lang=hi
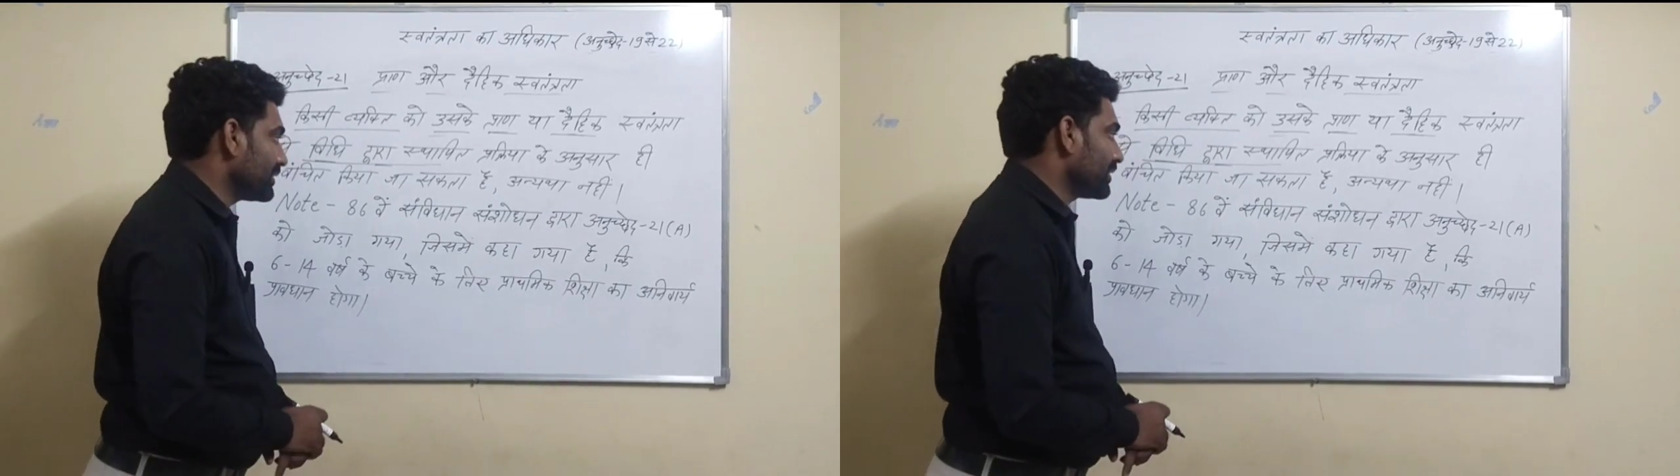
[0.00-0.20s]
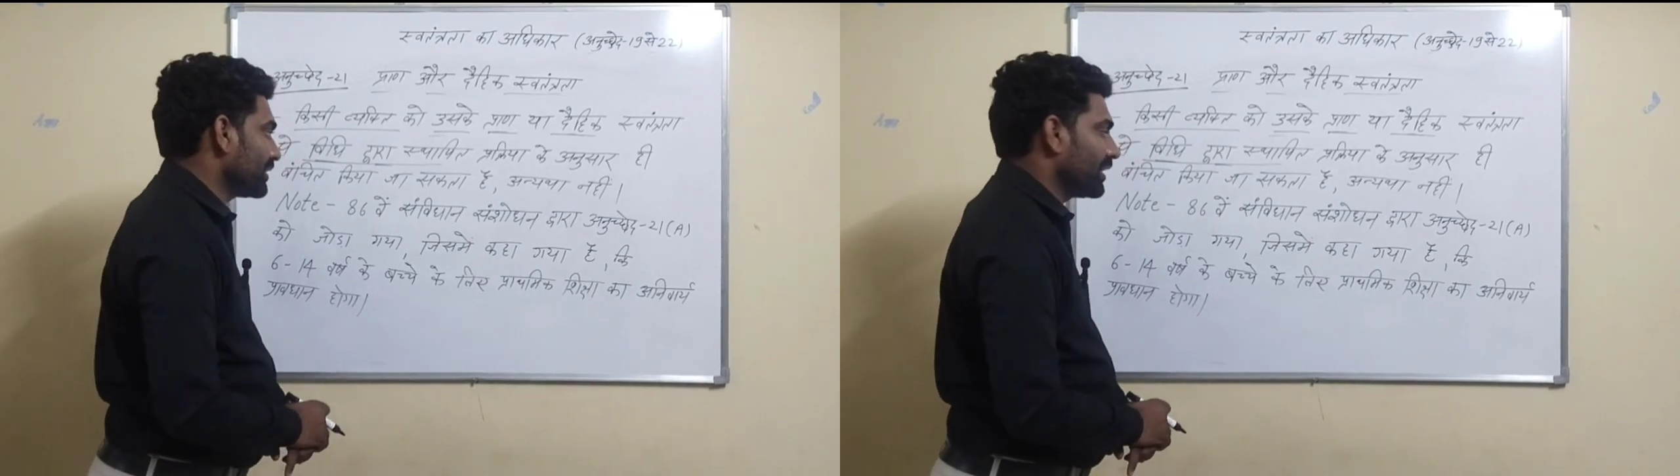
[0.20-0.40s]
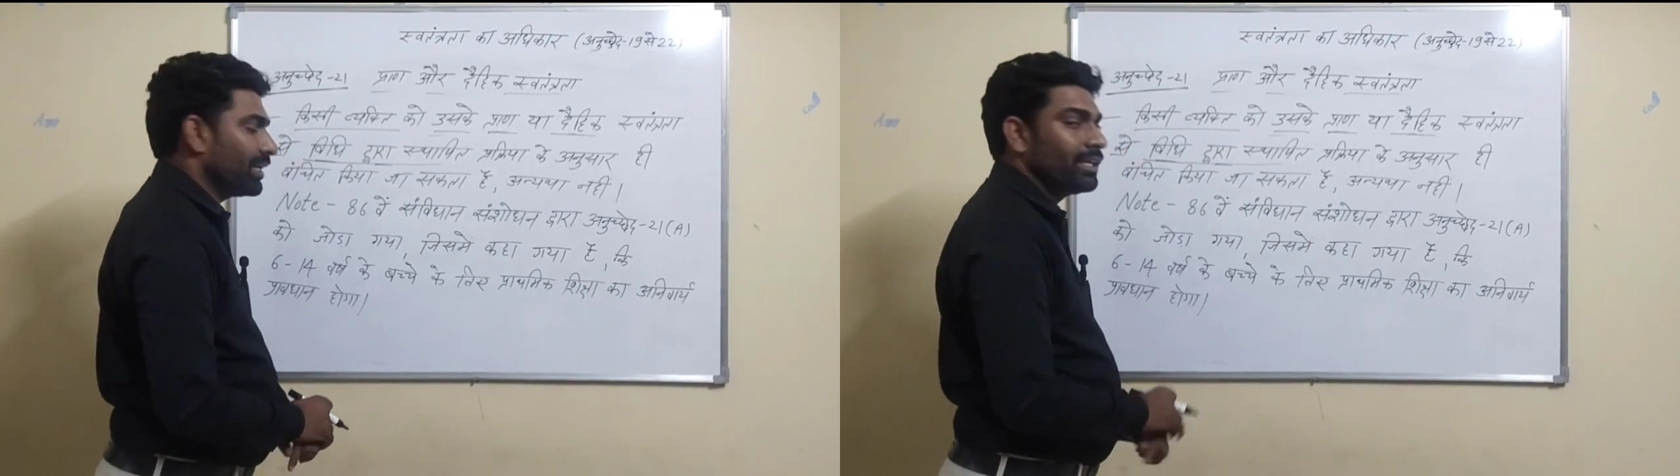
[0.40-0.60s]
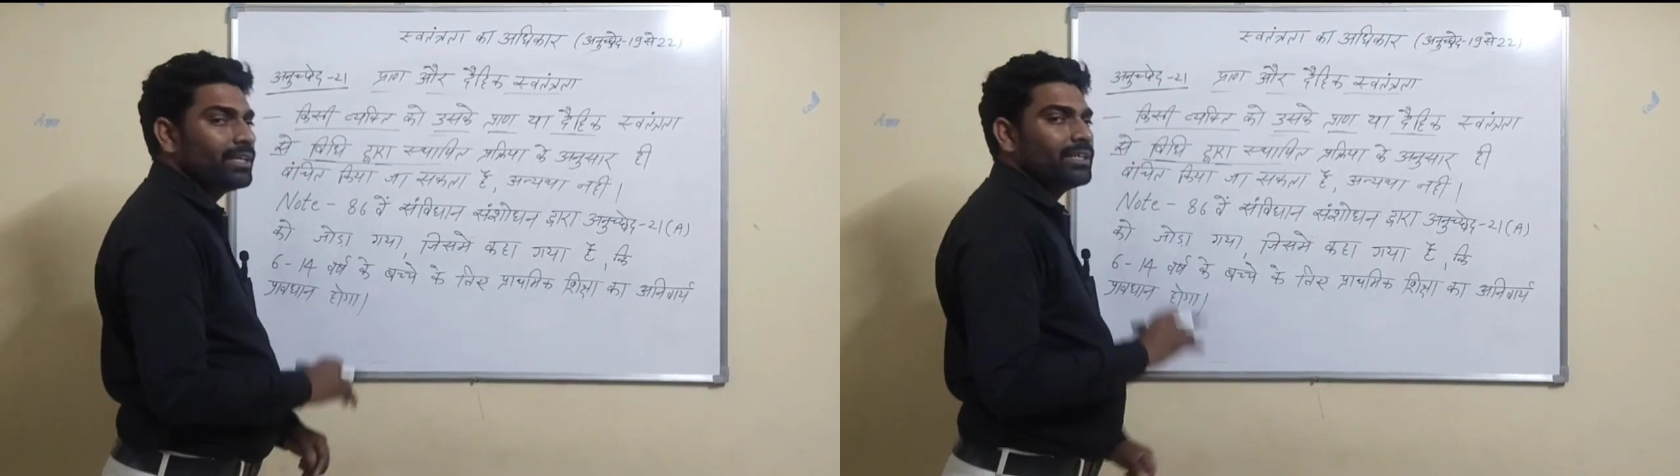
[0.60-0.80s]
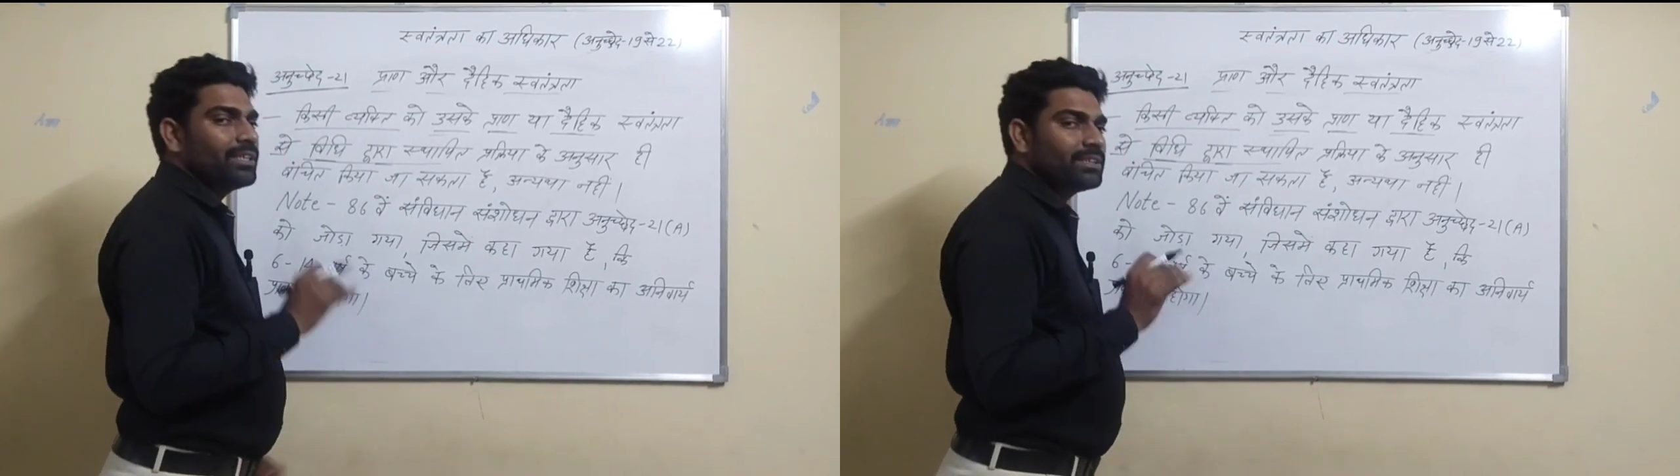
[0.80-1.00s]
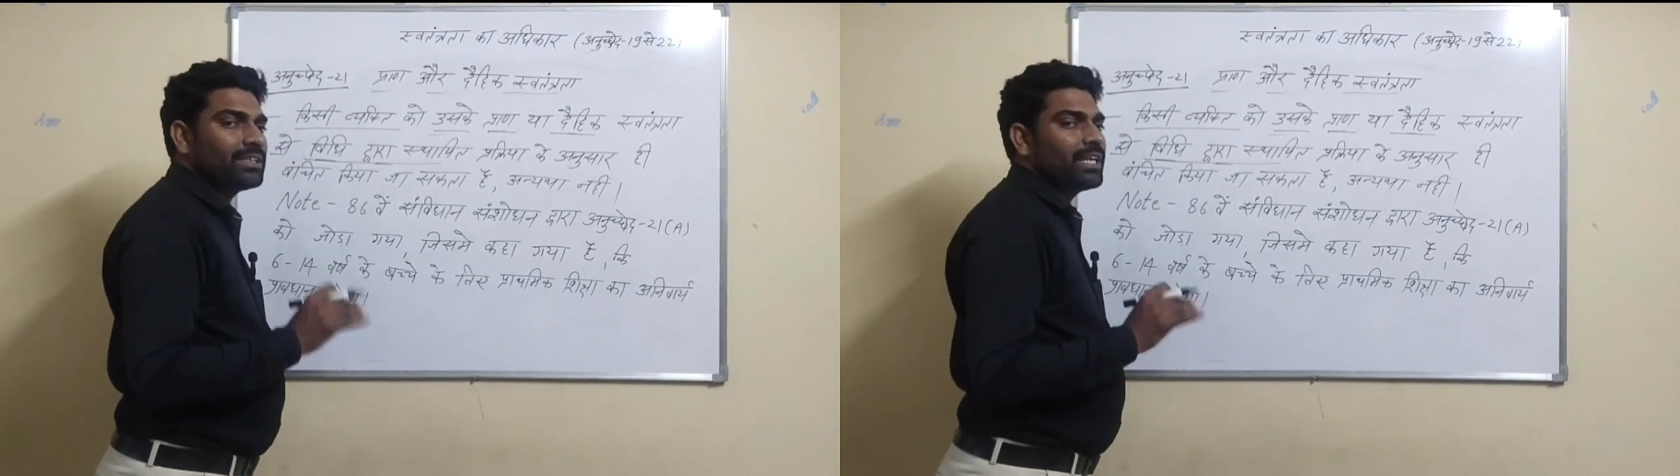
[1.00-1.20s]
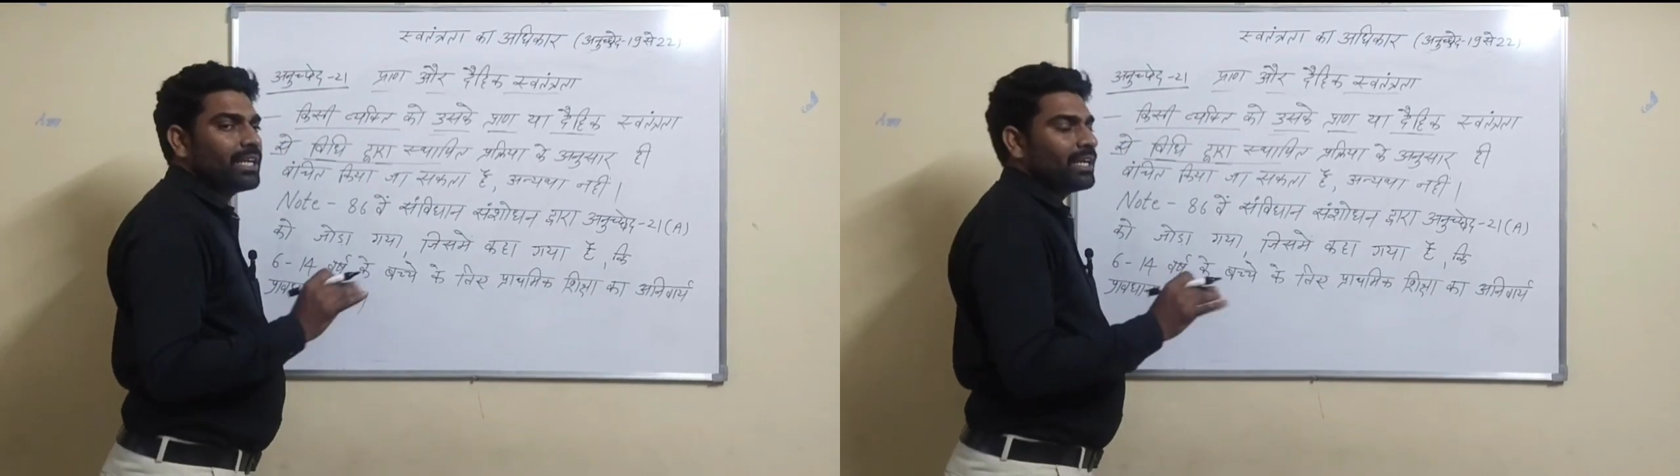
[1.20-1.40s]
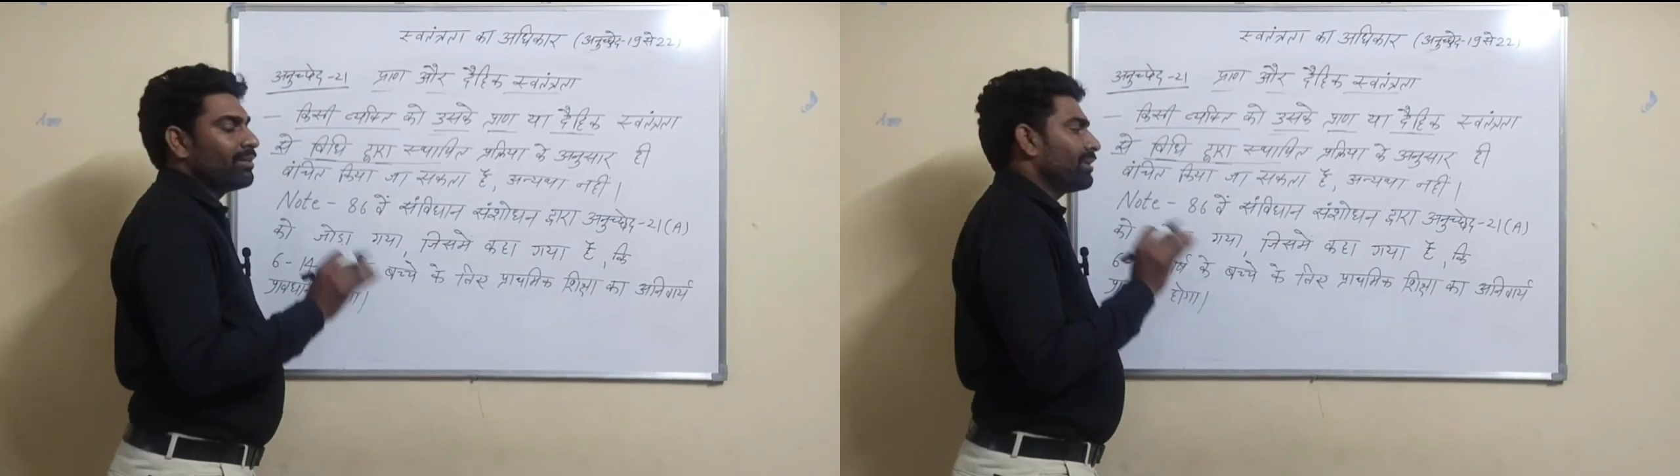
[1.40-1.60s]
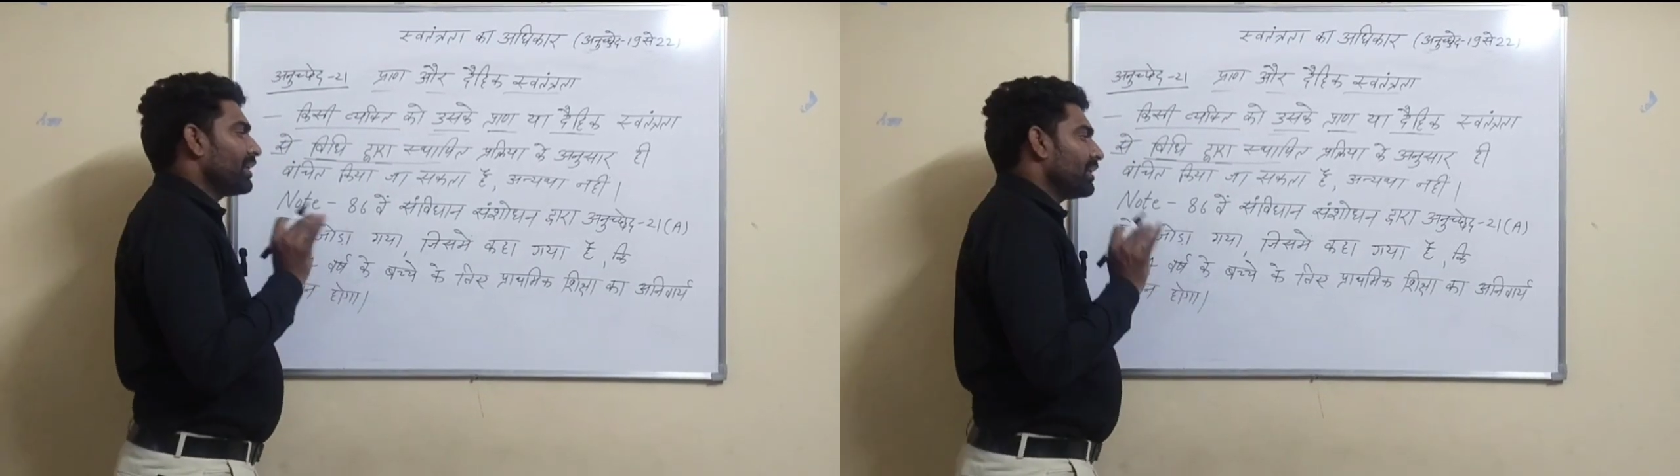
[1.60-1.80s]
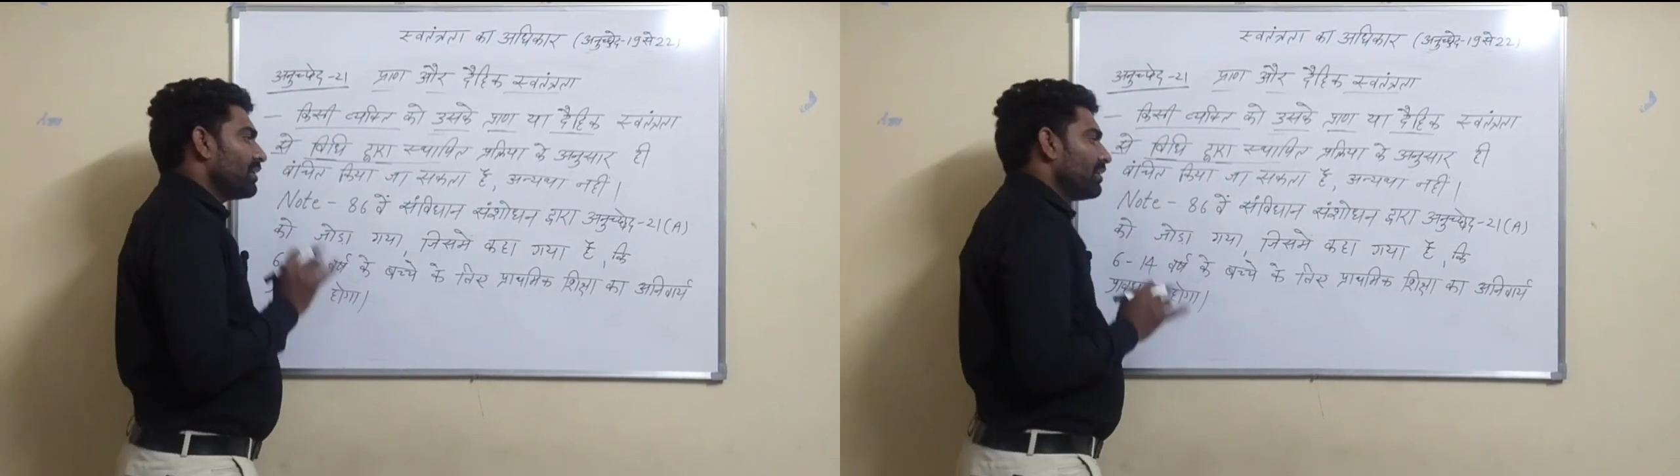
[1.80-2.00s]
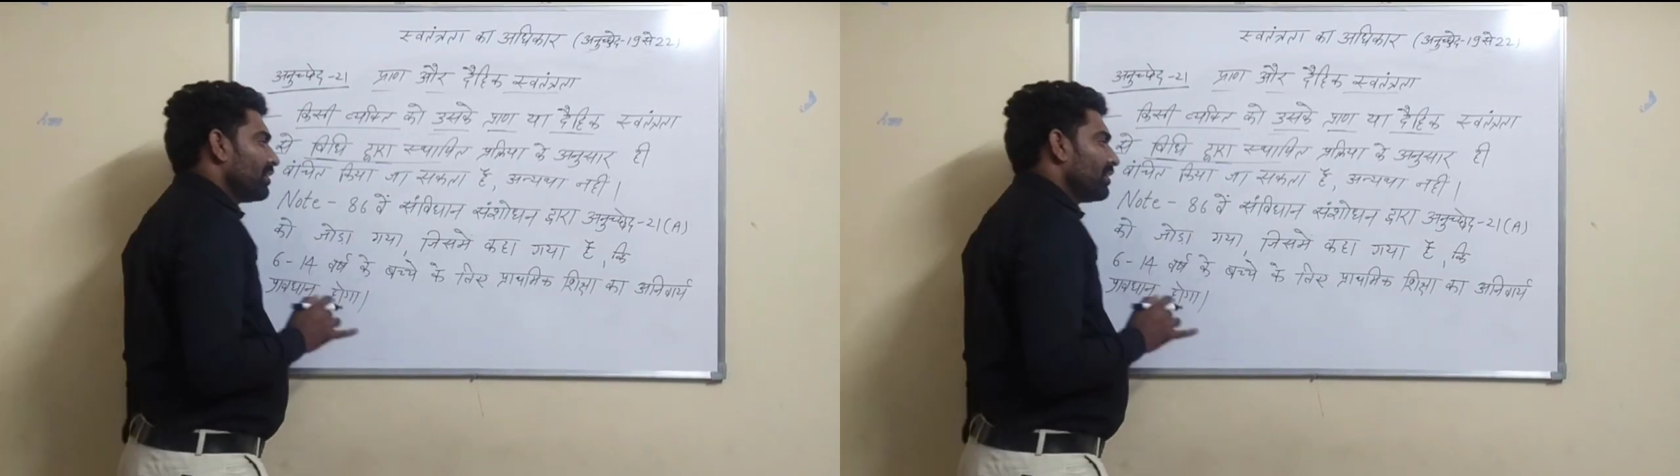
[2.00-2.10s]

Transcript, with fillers: सकता है इसके अलावा